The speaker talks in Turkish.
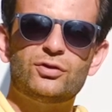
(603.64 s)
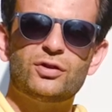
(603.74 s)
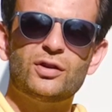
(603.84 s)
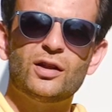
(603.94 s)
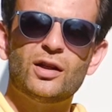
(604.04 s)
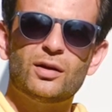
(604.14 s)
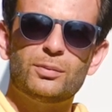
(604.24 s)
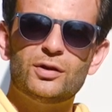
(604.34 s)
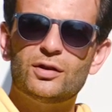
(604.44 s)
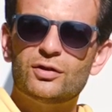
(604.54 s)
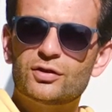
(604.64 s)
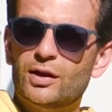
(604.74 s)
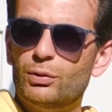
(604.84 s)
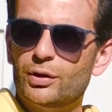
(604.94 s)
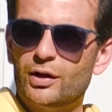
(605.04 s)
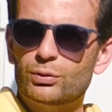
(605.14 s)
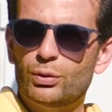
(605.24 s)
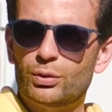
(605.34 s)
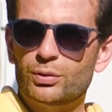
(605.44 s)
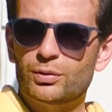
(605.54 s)
için bir sınav olarak
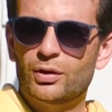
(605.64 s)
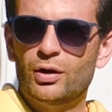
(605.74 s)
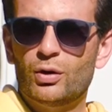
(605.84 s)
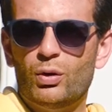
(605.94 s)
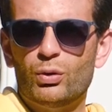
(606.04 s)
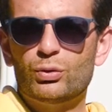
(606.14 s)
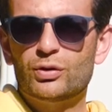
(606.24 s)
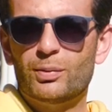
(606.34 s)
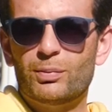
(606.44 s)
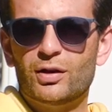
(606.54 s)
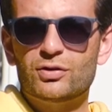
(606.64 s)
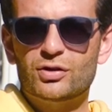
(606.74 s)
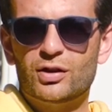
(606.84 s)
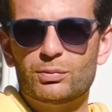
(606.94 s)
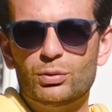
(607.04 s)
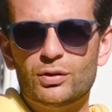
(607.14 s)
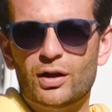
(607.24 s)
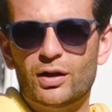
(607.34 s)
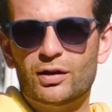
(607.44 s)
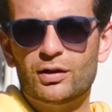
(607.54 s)
görün. O yüzden bence bununla
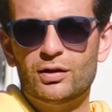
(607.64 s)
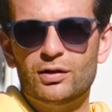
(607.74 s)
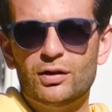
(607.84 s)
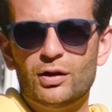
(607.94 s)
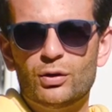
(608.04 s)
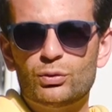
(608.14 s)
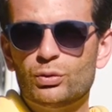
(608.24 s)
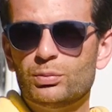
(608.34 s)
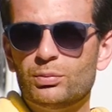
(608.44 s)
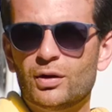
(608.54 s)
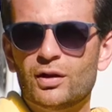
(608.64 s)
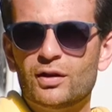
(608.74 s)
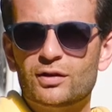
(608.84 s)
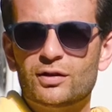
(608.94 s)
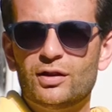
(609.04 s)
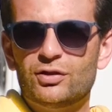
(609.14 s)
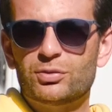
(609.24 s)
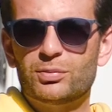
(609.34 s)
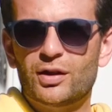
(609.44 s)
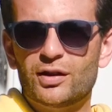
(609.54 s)
alakalı tüm
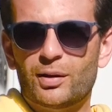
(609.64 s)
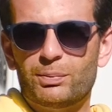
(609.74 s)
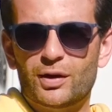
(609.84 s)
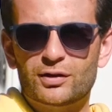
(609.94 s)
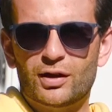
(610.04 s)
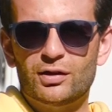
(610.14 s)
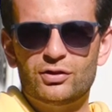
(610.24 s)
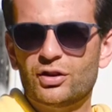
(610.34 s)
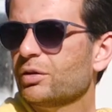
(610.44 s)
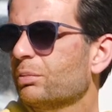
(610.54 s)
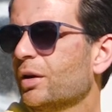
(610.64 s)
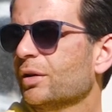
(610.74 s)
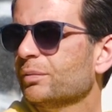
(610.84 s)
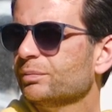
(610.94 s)
girişimleri yapmaktan çekinmeyin.